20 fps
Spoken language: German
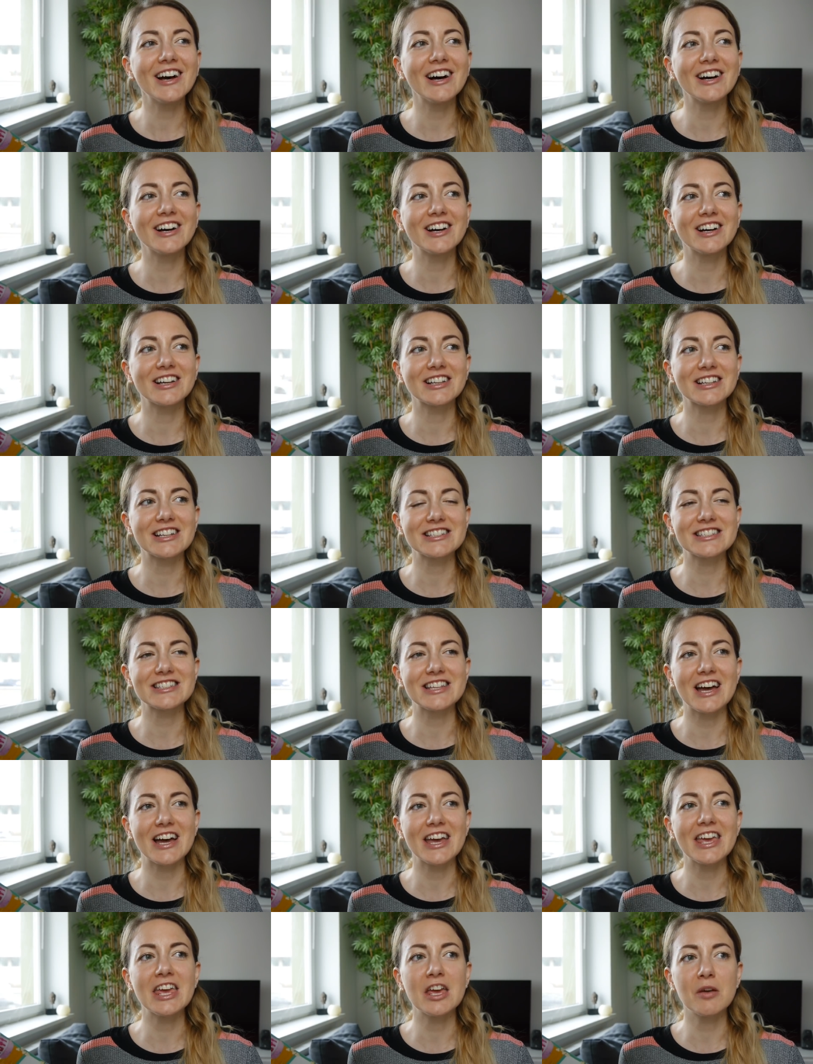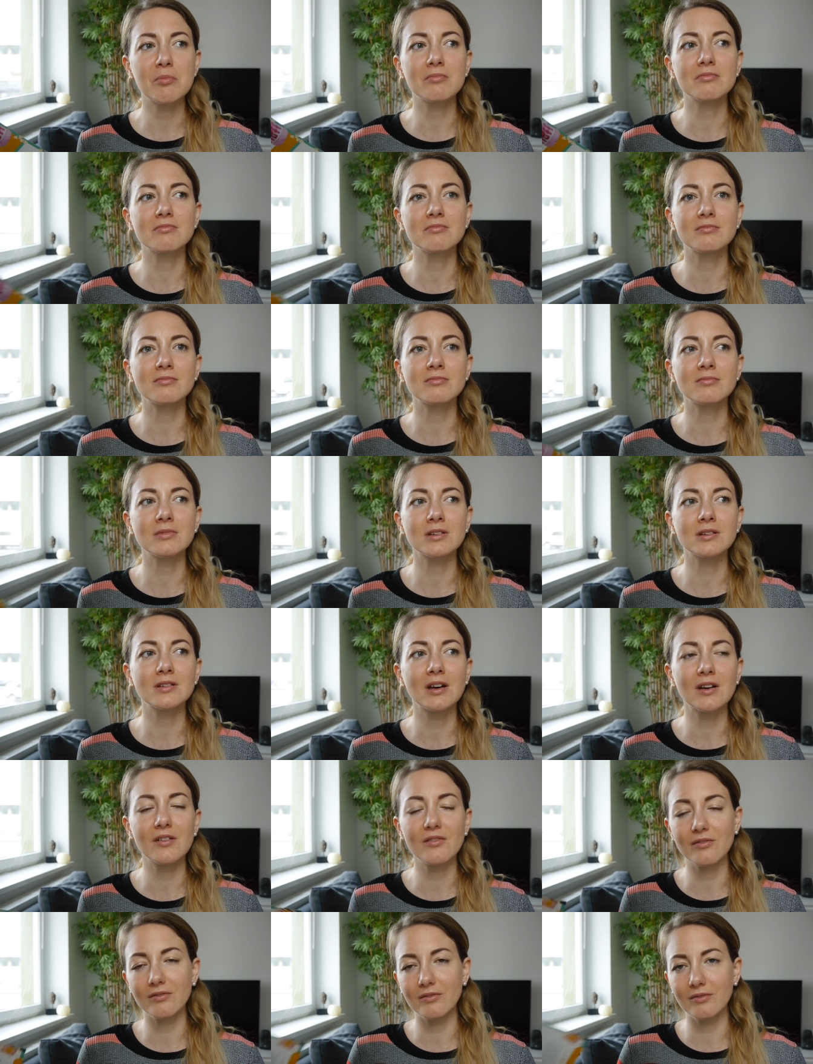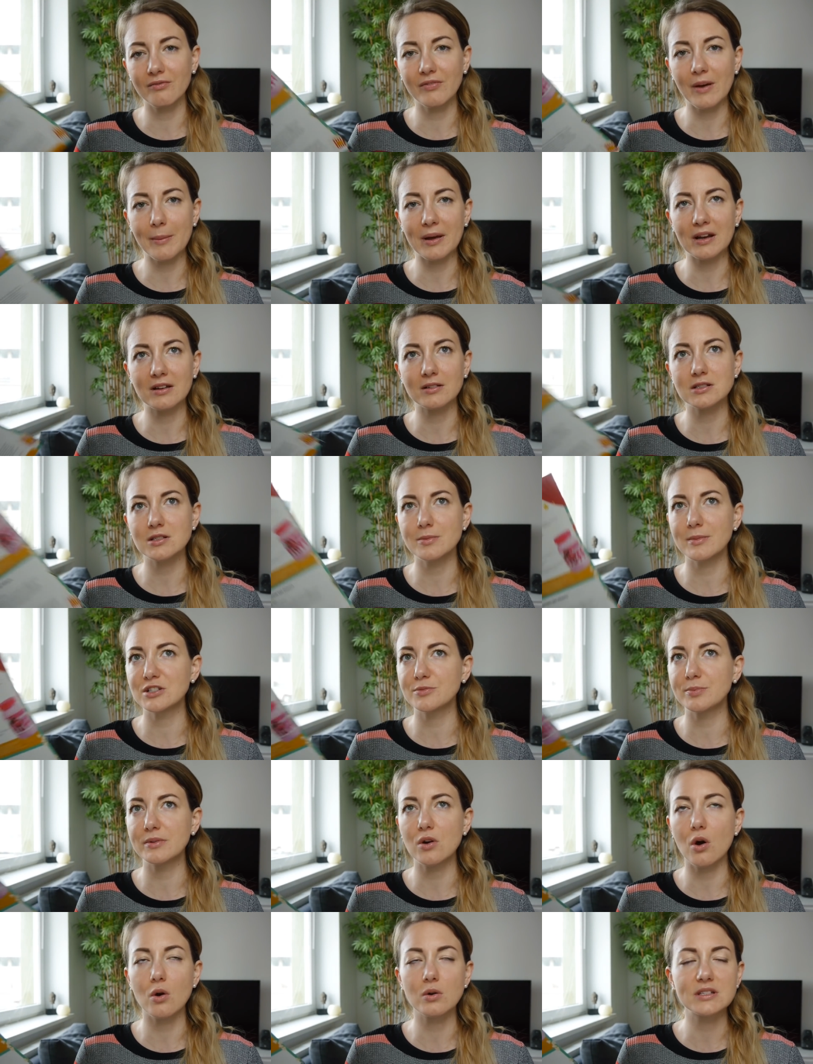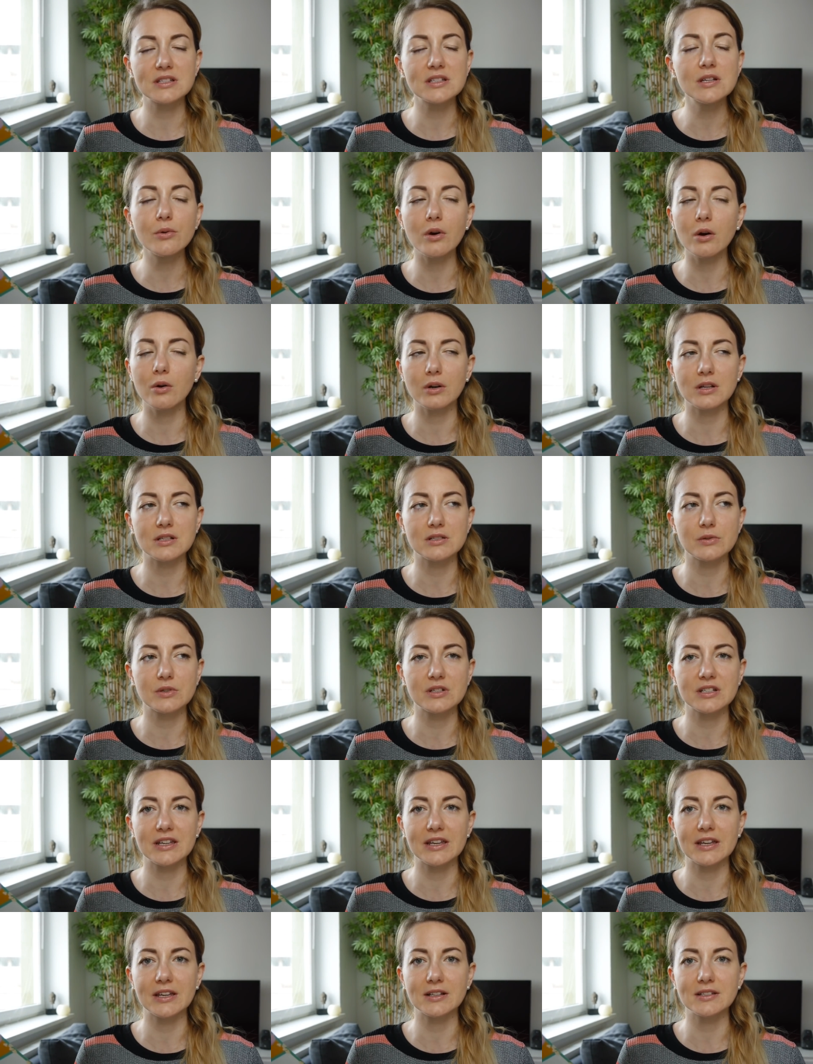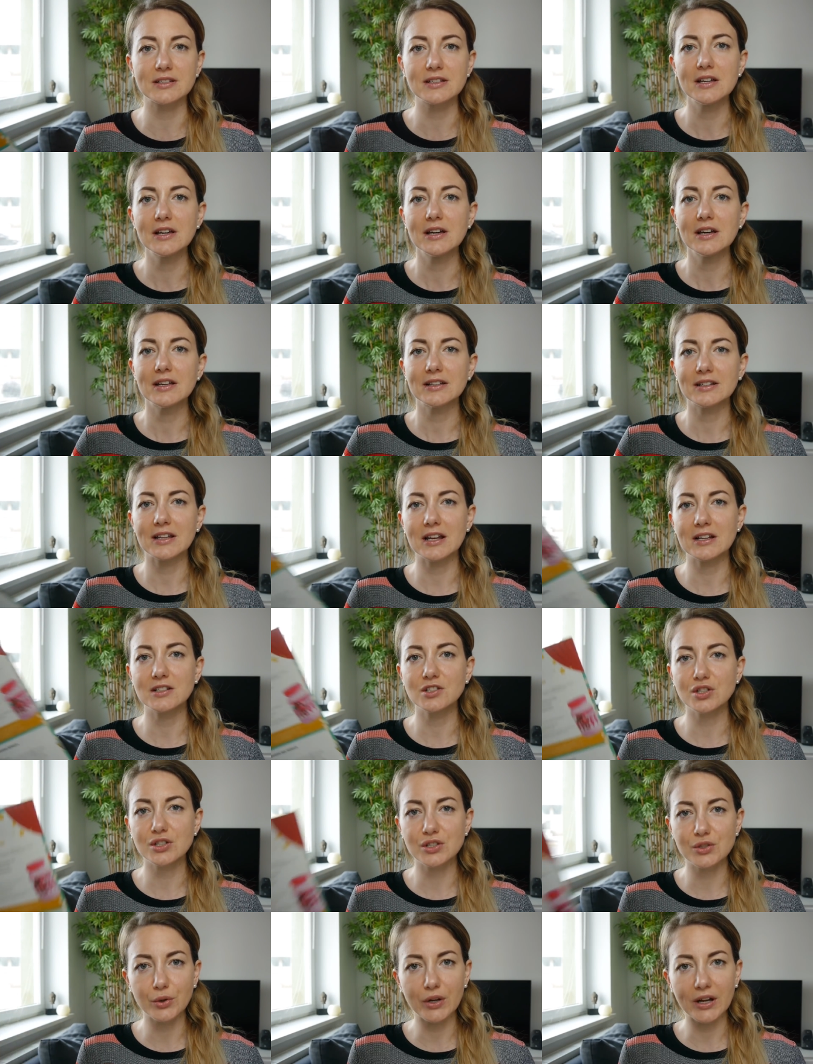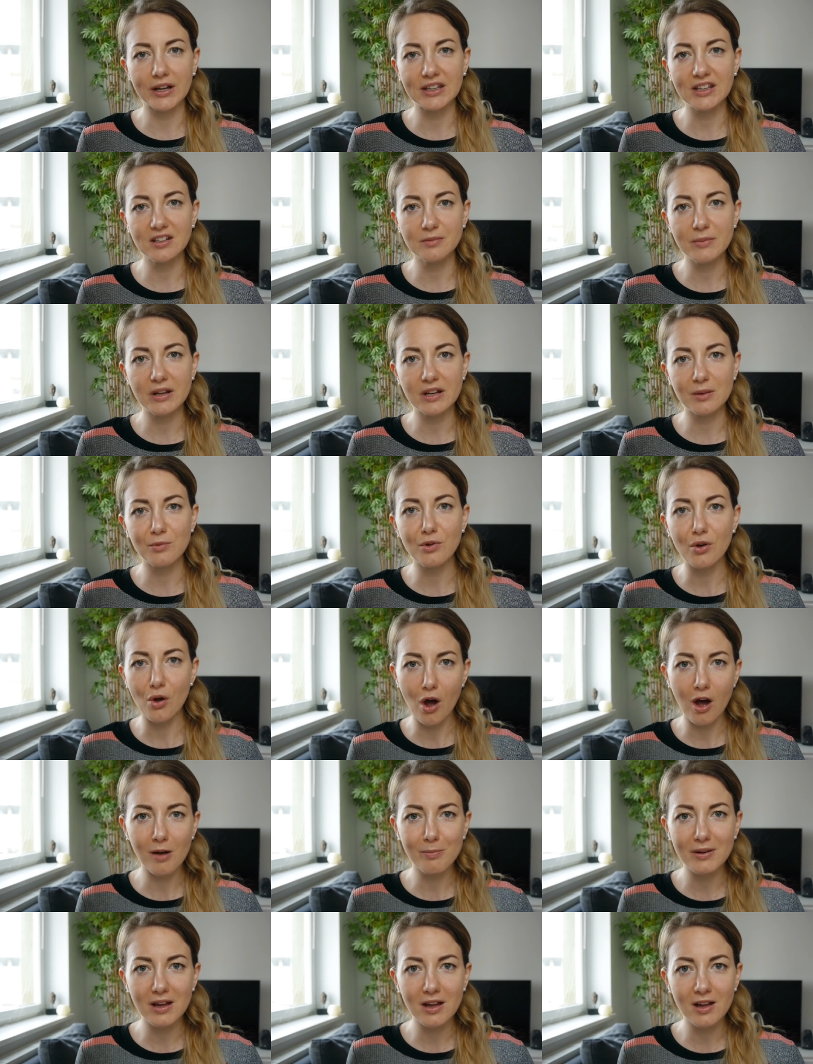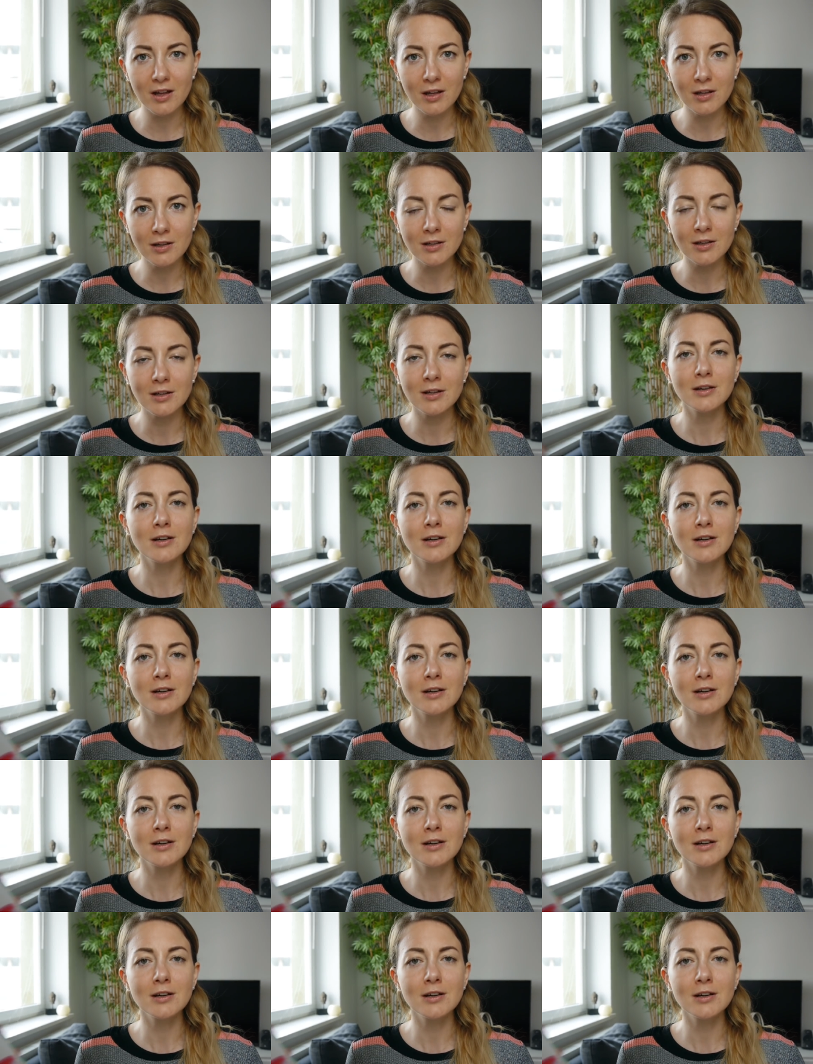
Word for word: äh, dass da eben, wenn man zum Beispiel Coke Zero oder so trinkt, dann suggeriert man dem Körper,